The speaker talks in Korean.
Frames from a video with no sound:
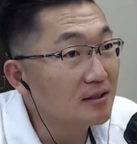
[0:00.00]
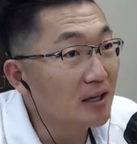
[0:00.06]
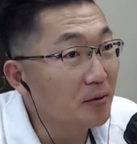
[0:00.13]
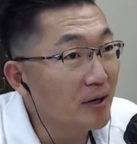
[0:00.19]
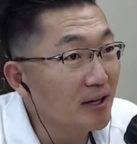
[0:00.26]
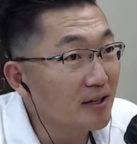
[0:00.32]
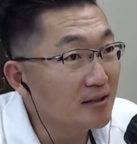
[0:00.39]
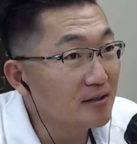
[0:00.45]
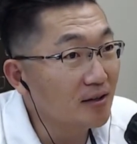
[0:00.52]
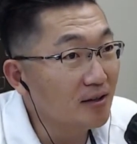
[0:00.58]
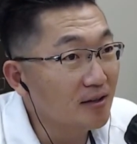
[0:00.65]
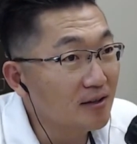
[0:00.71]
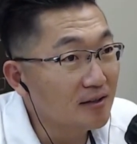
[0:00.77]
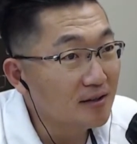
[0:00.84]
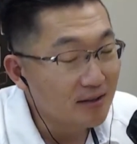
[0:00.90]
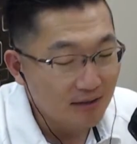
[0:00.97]
대회에서
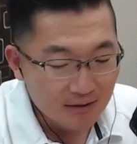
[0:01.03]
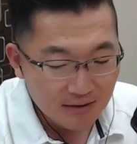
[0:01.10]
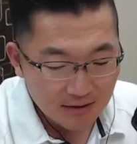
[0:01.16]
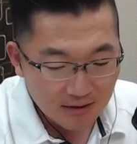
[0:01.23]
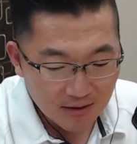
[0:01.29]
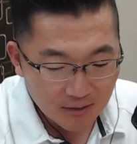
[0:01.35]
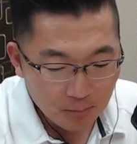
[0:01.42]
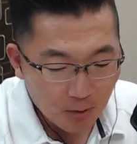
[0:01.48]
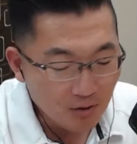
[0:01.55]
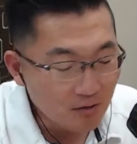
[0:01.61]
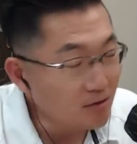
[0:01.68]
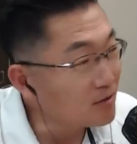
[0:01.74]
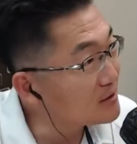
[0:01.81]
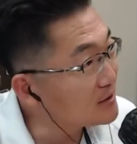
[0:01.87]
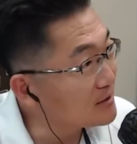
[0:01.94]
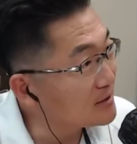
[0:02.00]
네. 네
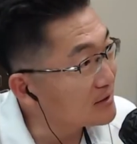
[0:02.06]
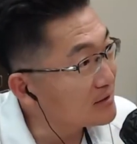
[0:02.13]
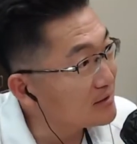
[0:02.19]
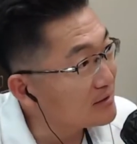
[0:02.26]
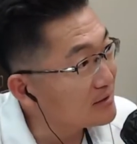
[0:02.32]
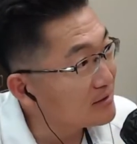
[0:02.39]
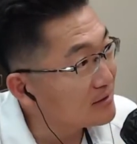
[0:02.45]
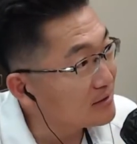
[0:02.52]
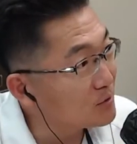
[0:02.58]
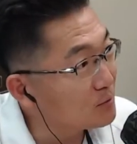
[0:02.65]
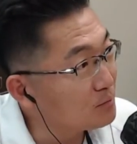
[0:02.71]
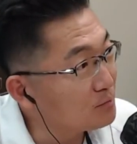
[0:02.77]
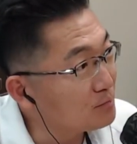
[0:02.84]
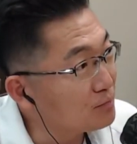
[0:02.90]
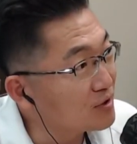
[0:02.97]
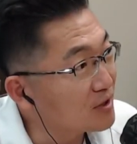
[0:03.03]
퍼터를 좀
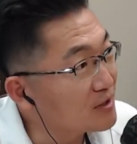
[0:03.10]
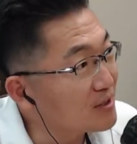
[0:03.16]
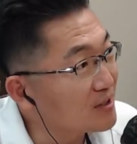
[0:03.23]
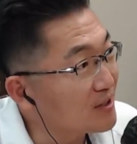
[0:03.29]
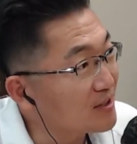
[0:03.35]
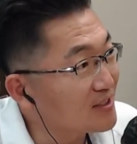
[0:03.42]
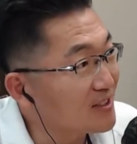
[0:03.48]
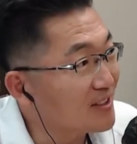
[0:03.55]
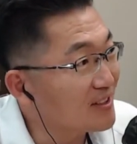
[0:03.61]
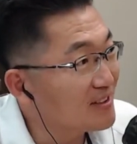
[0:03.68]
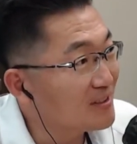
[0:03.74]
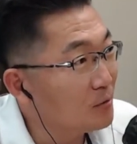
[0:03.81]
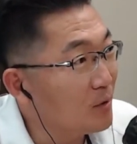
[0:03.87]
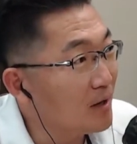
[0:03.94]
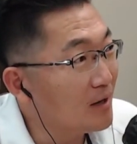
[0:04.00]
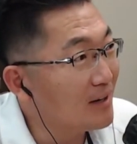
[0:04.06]
부러뜨렸죠.
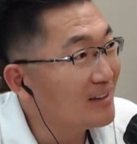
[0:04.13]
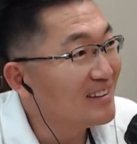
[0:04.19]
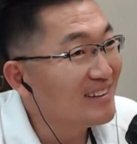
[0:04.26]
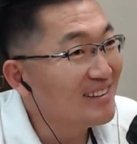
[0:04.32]
아